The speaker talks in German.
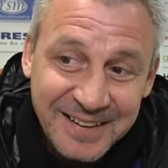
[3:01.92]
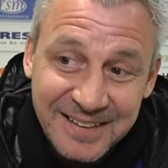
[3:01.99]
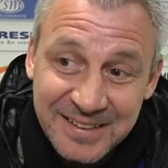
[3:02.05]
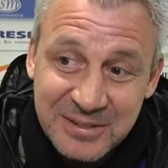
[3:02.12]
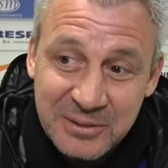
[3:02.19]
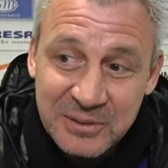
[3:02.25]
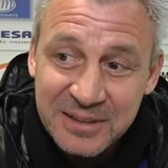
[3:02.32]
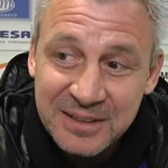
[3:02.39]

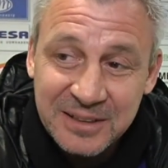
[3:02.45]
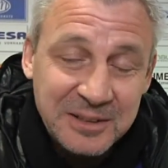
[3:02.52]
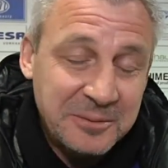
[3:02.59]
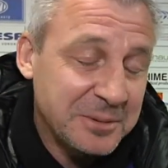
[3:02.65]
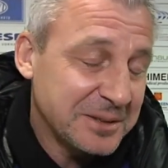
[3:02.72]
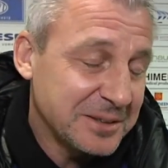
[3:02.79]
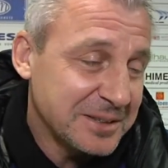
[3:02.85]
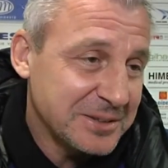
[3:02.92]
also ich
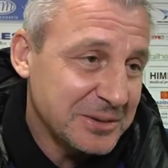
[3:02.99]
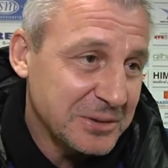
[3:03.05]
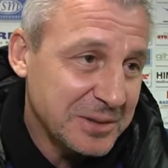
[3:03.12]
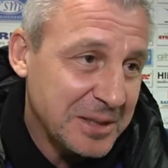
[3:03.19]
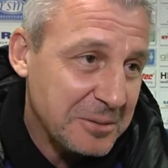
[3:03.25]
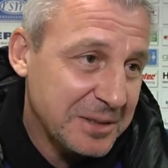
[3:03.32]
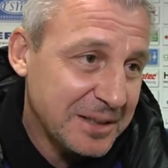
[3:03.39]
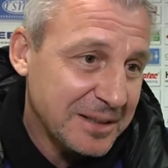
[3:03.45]
liebe die
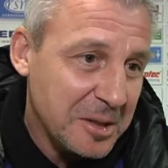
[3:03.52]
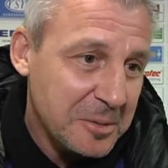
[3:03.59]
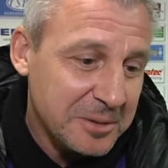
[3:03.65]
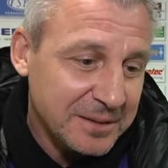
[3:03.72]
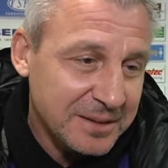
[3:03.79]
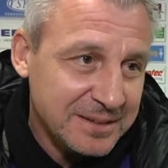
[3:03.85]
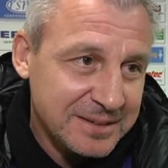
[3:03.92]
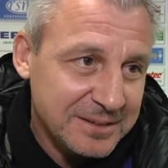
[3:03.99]
Sonne, aber ich
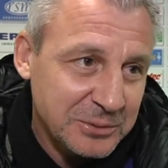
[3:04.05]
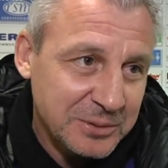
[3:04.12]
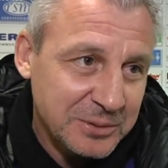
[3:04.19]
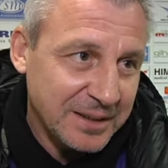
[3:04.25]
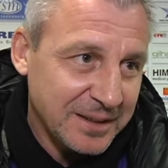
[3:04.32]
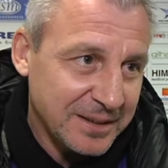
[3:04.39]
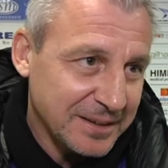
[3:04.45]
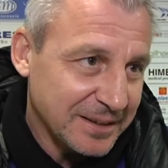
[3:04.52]
glaube, das
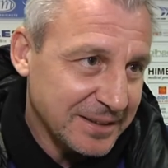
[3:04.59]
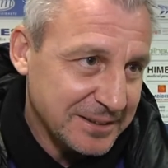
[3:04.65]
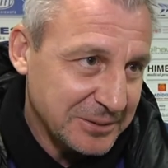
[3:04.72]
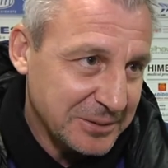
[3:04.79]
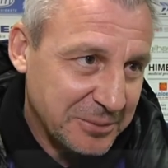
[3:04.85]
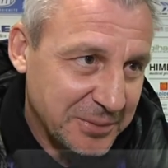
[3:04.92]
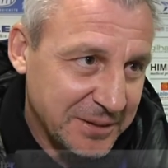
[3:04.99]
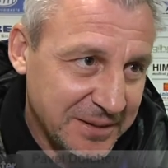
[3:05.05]
jeder. Also
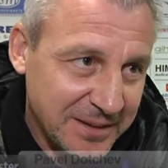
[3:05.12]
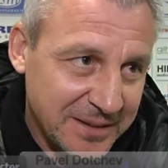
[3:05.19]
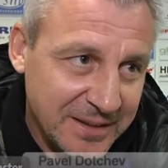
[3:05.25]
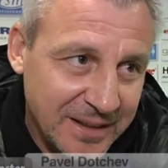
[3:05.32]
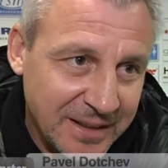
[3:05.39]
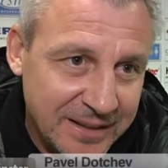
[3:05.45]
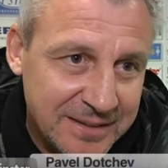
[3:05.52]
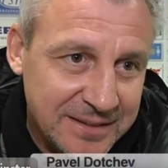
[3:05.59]
ich bin nicht
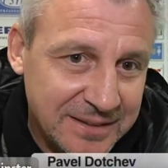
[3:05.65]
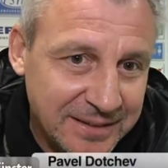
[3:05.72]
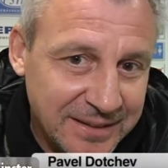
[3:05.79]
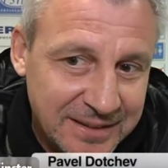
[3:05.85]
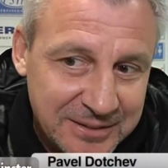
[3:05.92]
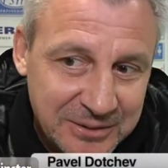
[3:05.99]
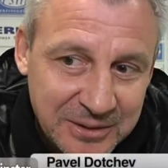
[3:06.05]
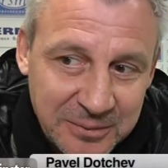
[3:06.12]
der Einzige.
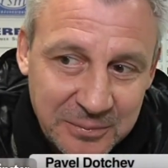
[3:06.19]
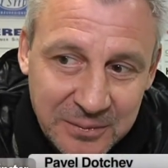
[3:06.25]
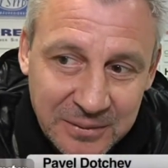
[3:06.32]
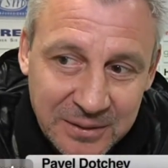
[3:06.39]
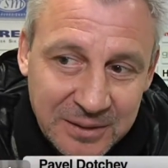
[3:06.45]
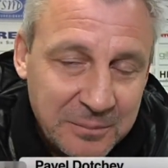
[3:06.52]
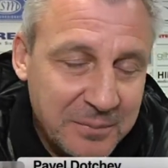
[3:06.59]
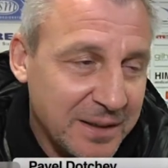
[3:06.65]
Also ich,
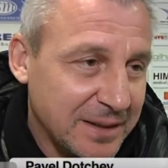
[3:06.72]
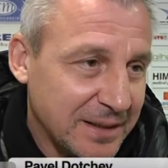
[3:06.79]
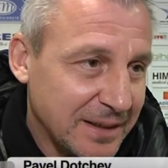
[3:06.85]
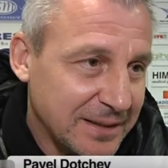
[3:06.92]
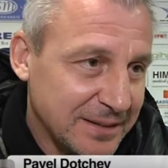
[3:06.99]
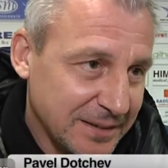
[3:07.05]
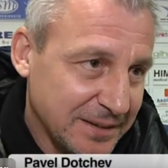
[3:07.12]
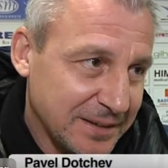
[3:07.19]
ich mag
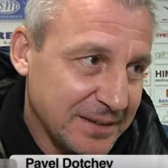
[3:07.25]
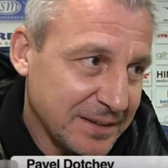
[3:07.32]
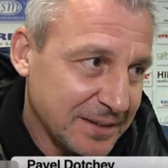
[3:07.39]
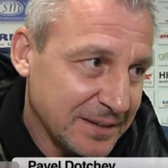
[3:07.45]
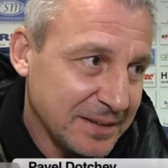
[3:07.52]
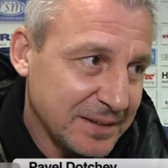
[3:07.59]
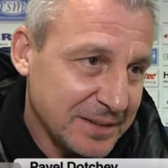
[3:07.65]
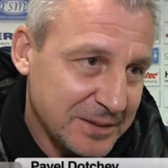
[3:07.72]
eigentlich
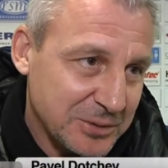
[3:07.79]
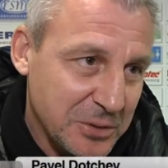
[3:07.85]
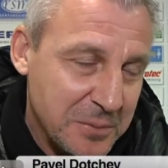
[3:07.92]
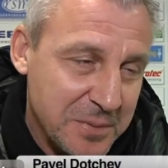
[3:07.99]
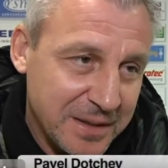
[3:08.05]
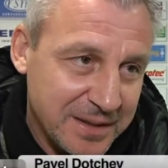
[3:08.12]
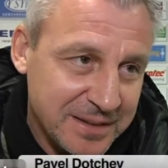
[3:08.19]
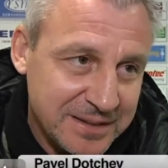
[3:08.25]
äh,
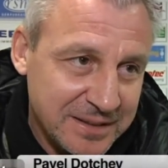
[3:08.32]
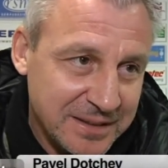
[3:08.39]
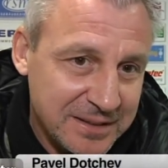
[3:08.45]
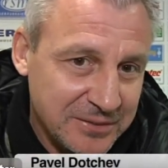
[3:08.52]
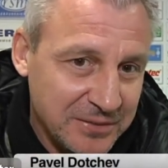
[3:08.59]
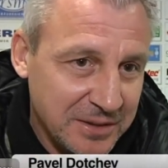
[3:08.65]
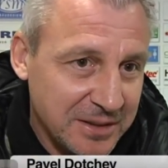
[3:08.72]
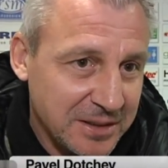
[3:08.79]
Sommer als,
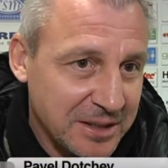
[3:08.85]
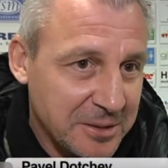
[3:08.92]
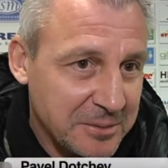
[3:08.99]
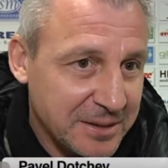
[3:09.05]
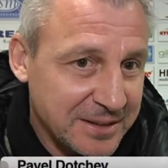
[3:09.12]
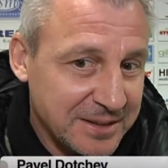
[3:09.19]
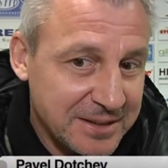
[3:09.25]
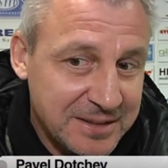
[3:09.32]
als Winter,
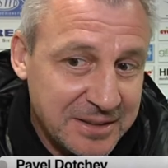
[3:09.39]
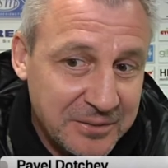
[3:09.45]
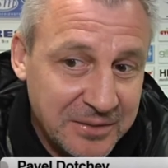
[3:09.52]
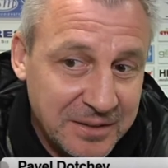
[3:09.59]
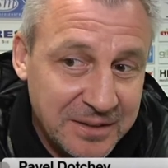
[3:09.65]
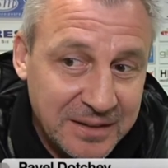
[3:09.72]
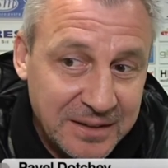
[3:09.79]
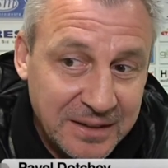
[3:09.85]
aber dieser
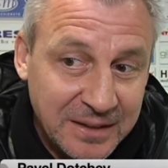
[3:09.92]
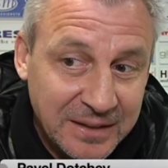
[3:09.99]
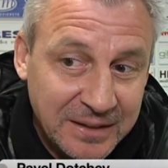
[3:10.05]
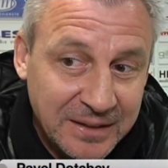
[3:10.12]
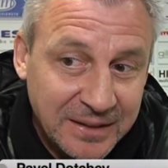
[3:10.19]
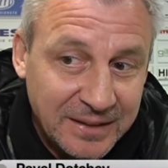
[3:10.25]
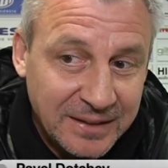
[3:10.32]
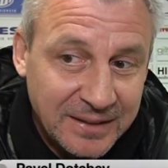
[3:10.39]
Winter
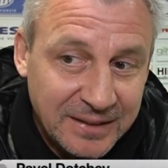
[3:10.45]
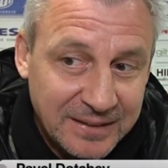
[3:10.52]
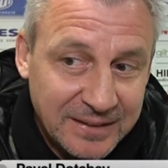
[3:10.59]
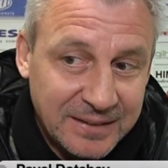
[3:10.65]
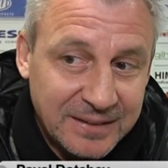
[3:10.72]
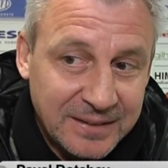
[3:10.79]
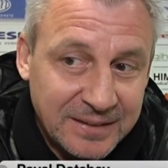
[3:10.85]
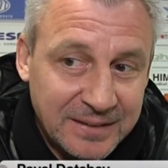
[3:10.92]

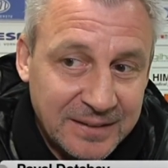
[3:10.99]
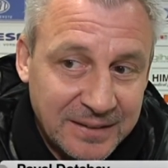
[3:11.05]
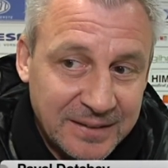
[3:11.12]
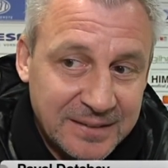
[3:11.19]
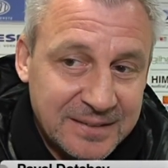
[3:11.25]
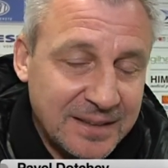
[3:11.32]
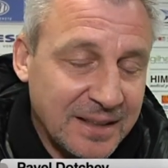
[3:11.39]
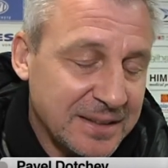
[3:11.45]
äh, äh,
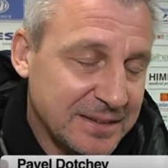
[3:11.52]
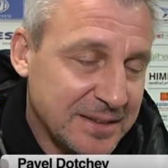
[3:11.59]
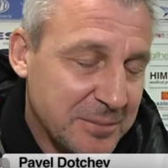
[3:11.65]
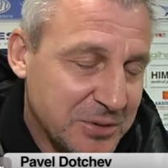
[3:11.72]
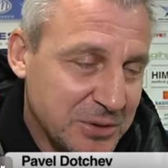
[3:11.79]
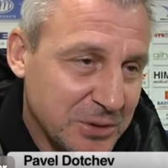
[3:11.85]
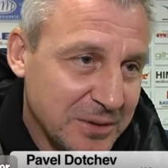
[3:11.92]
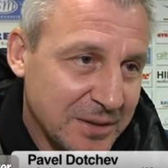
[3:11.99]
ist
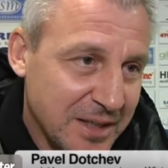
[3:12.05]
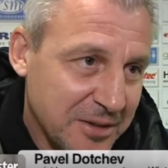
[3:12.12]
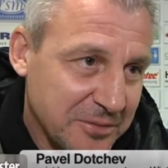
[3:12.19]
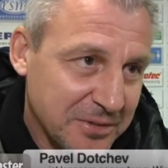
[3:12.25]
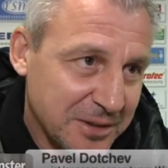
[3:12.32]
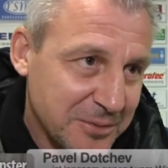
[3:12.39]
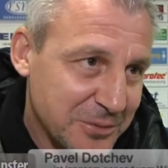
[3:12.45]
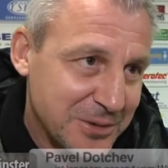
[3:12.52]
langsam schon
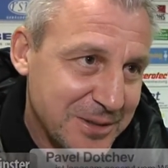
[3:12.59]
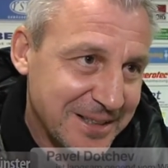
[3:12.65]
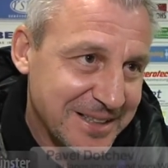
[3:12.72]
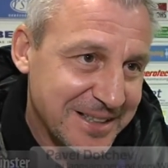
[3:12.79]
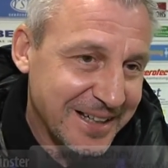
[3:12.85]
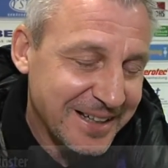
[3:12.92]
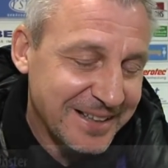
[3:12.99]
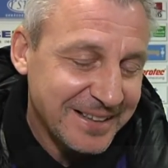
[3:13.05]
nervig, muss ich
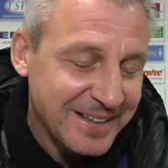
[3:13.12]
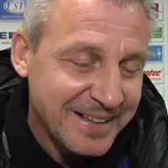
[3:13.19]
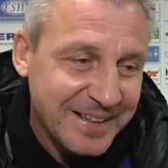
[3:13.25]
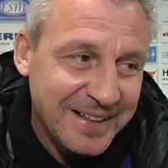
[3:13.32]
sagen.